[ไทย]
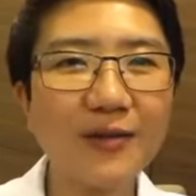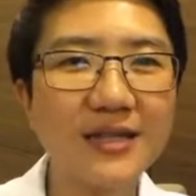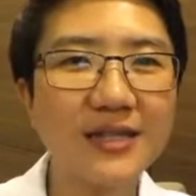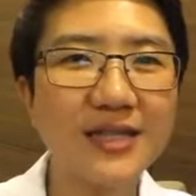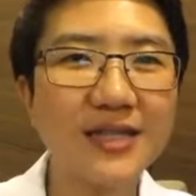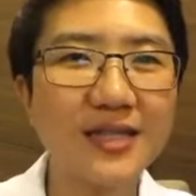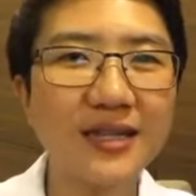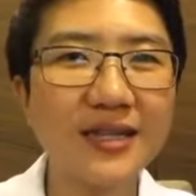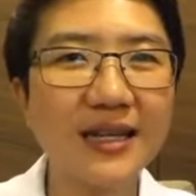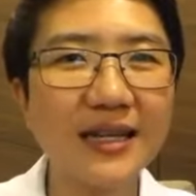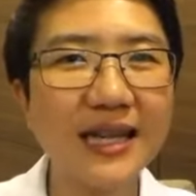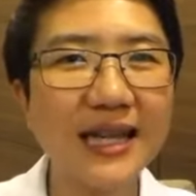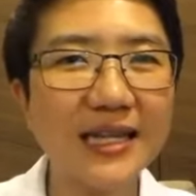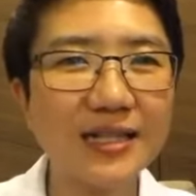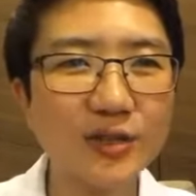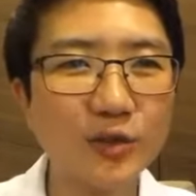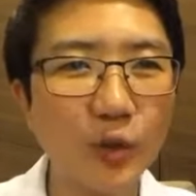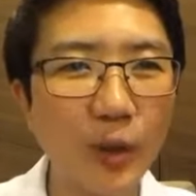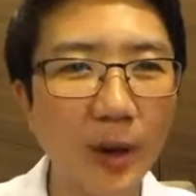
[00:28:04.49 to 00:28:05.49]
ดีใจจังเลยเลข
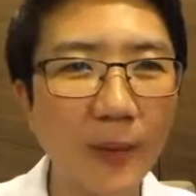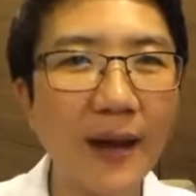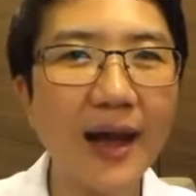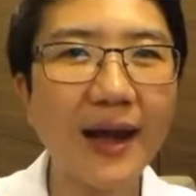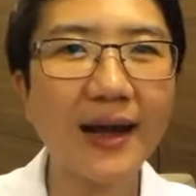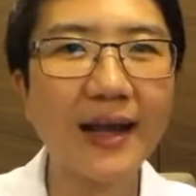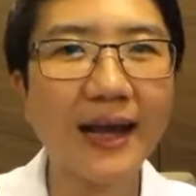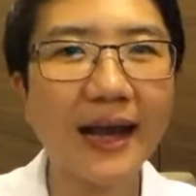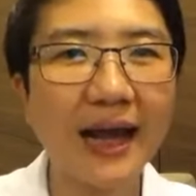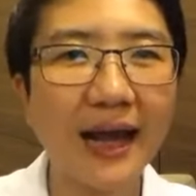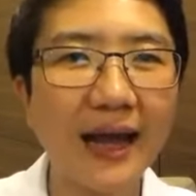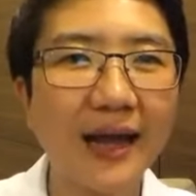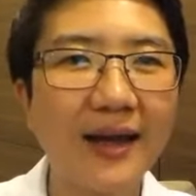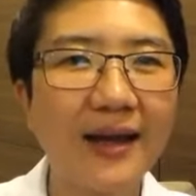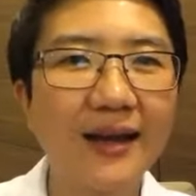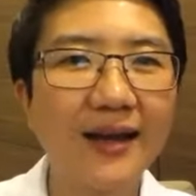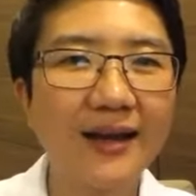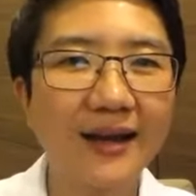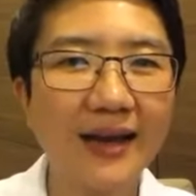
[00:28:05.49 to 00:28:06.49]
สวยมากเลยค่ะ
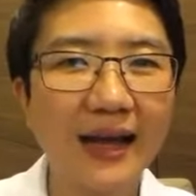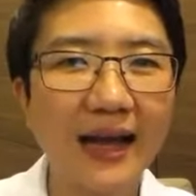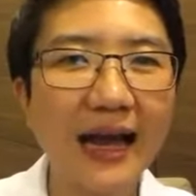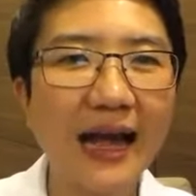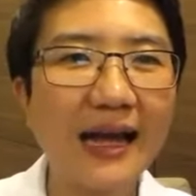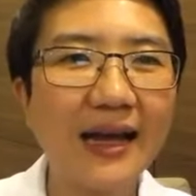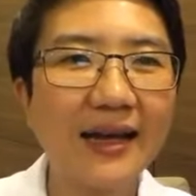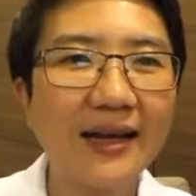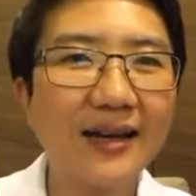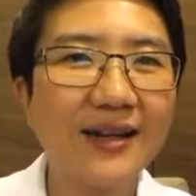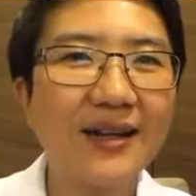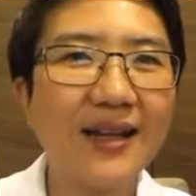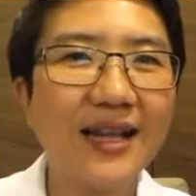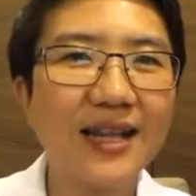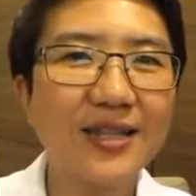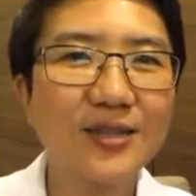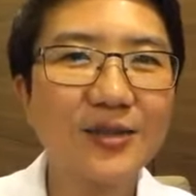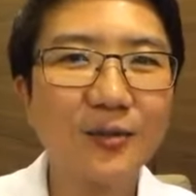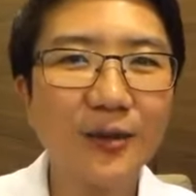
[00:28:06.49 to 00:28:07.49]
นะคะเล
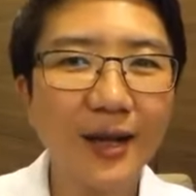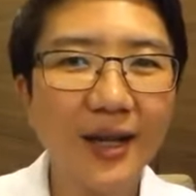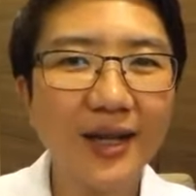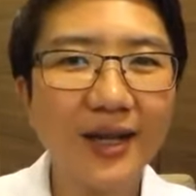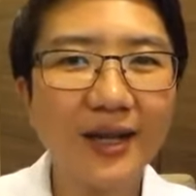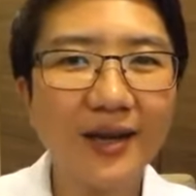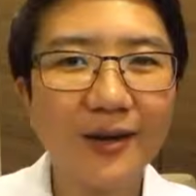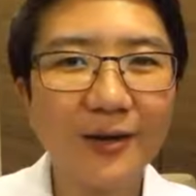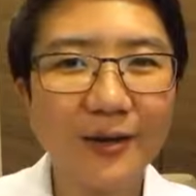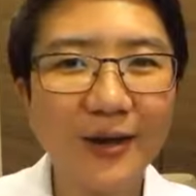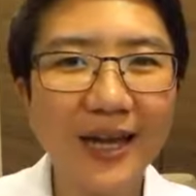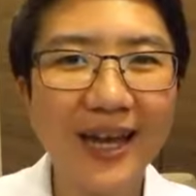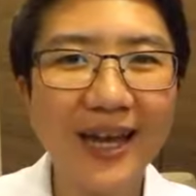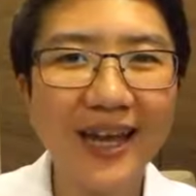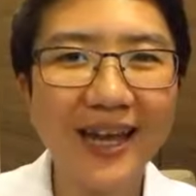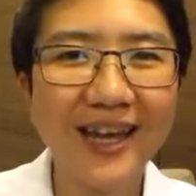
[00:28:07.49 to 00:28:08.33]
ขสวยโอเค